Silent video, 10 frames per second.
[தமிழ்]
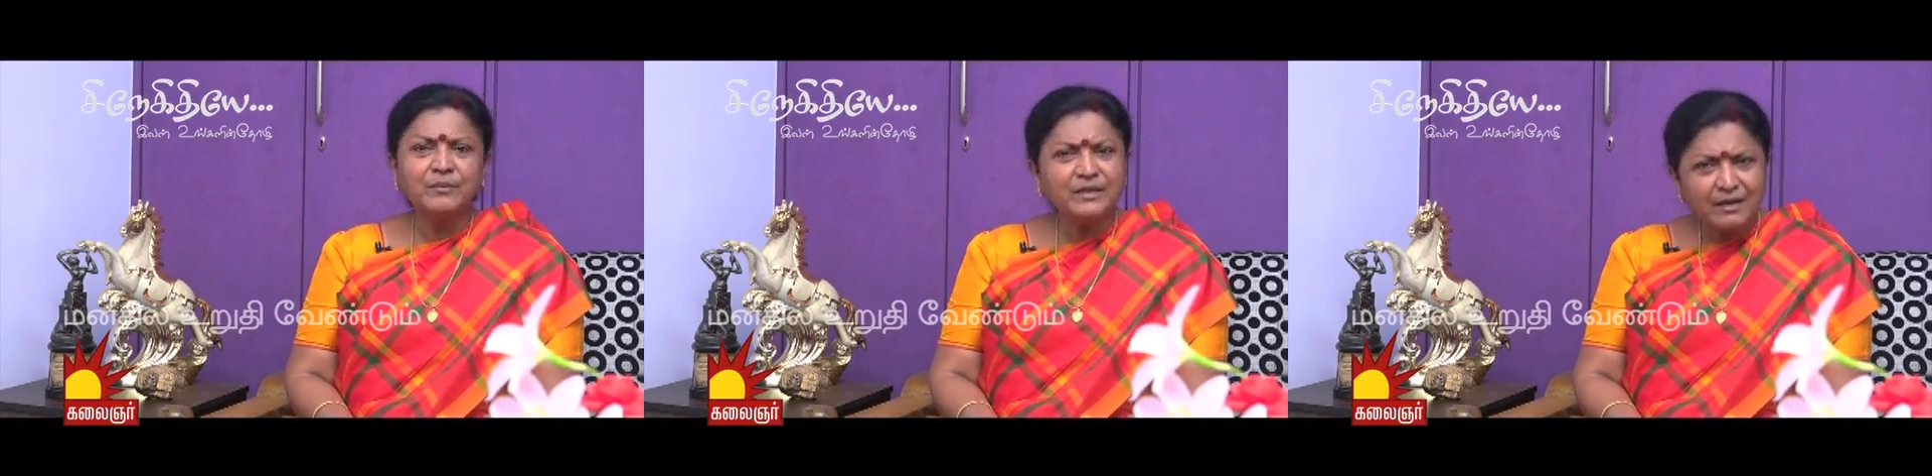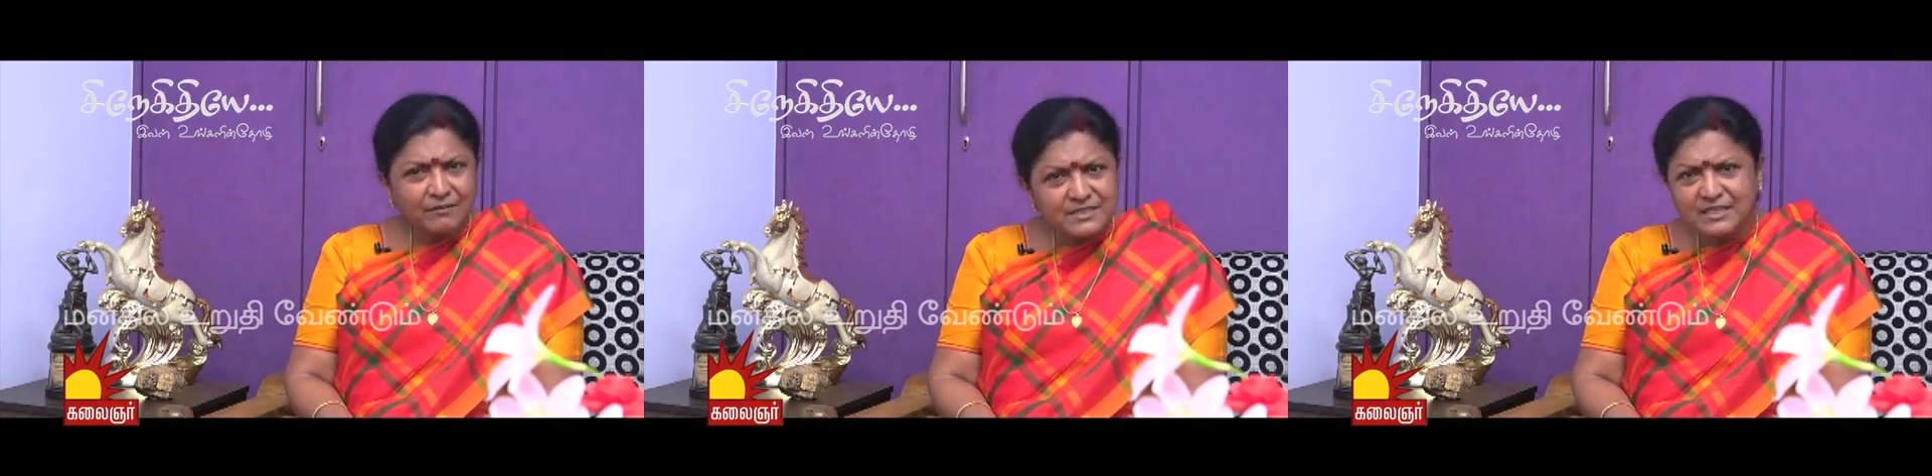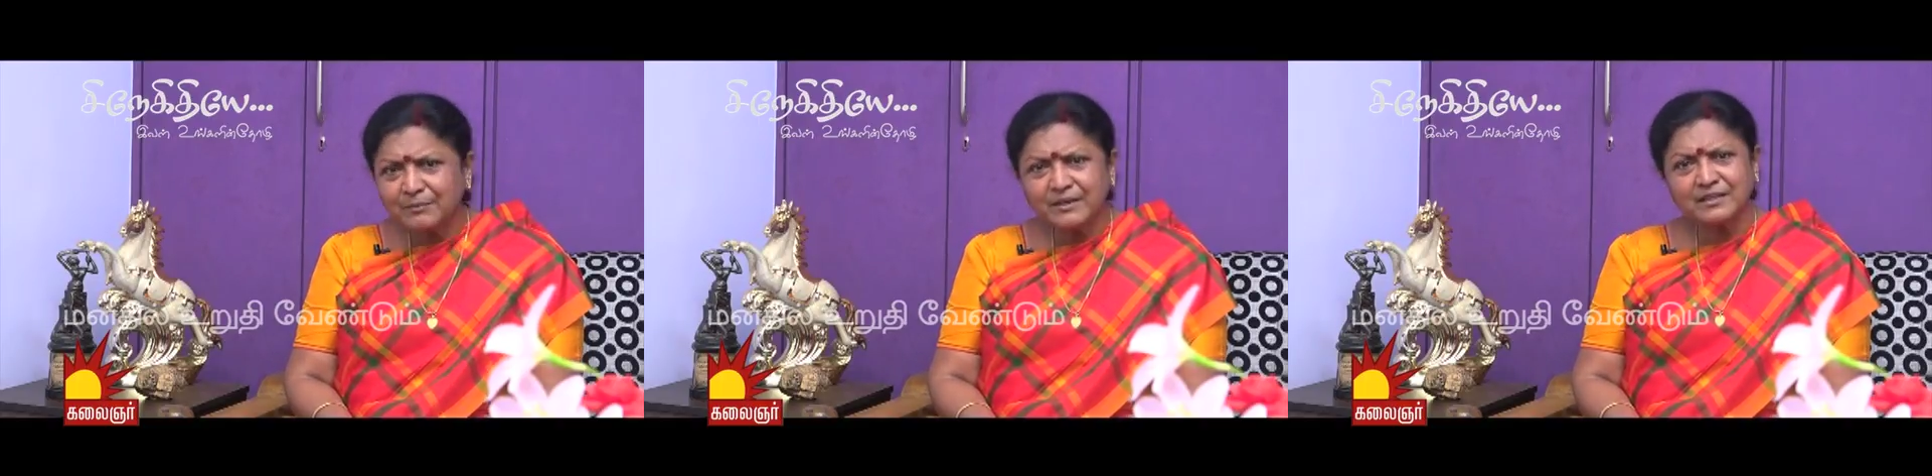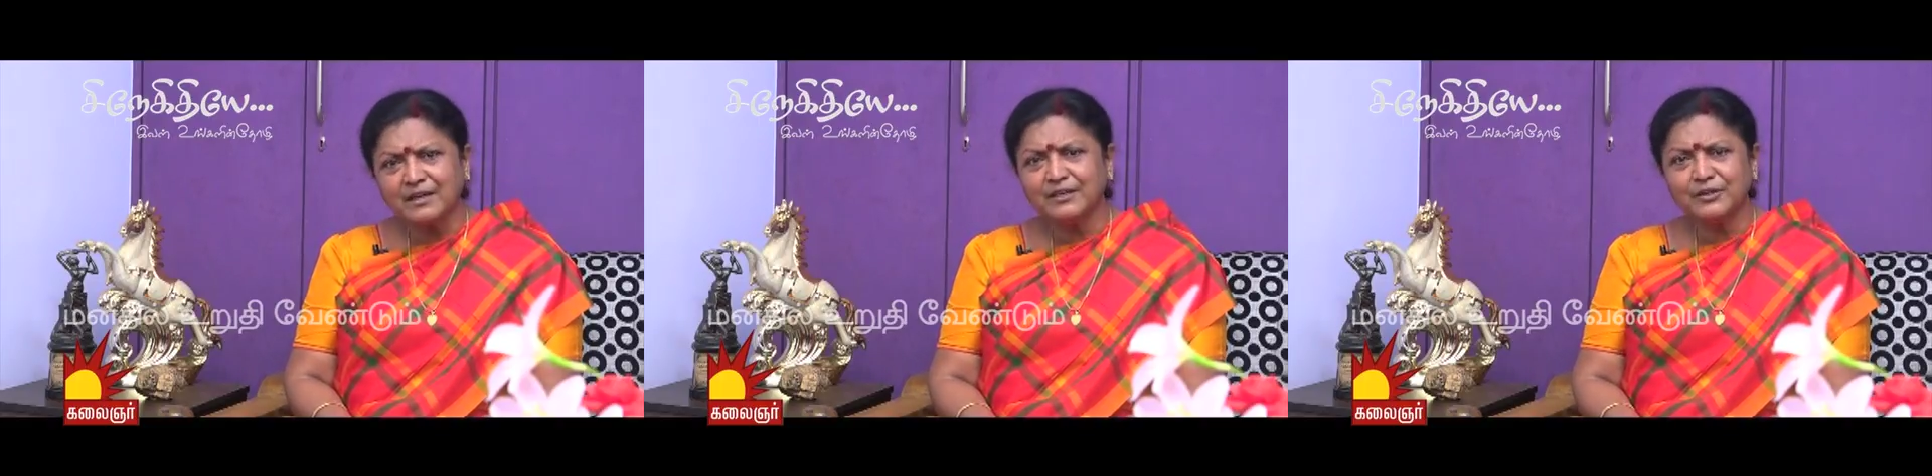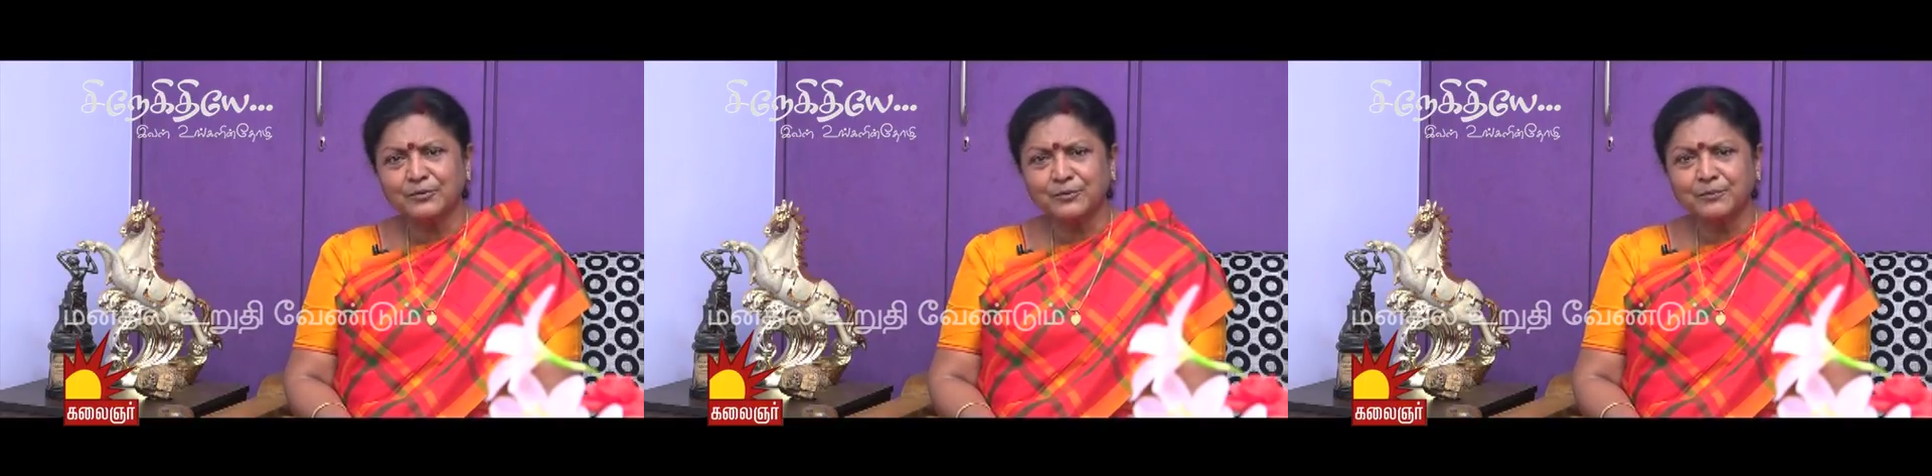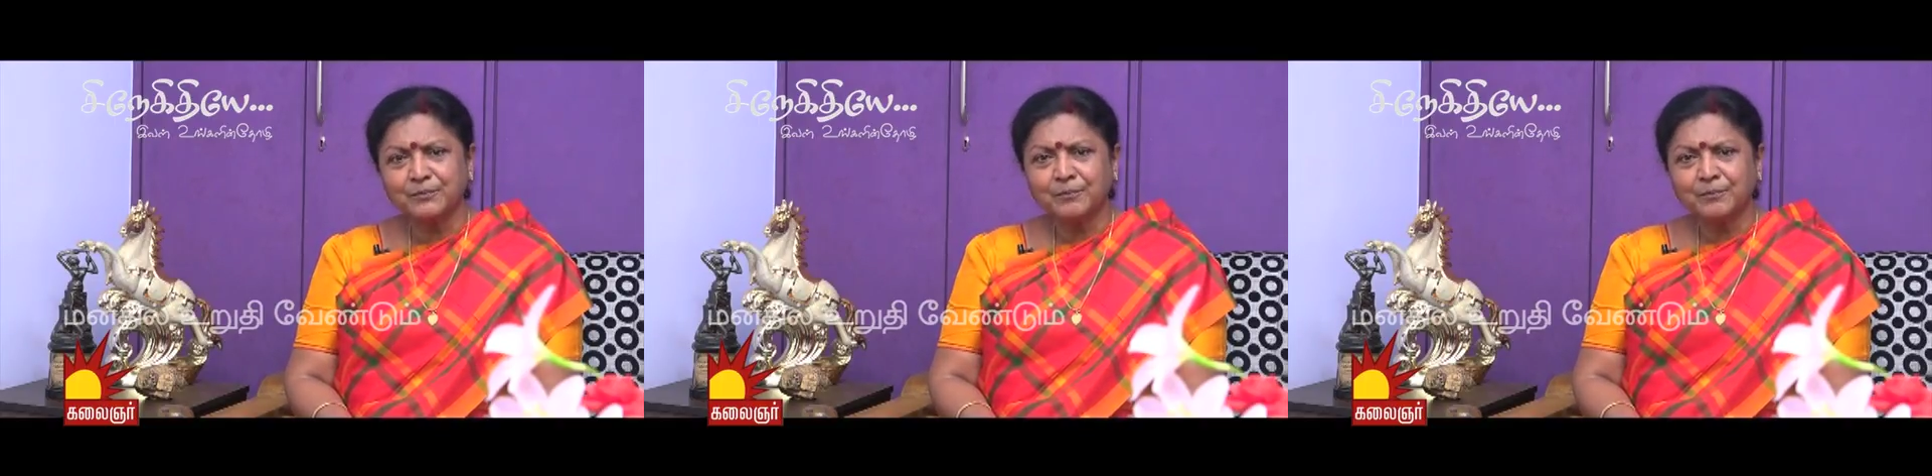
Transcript: மிக அவசரமானதாக இருக்கும்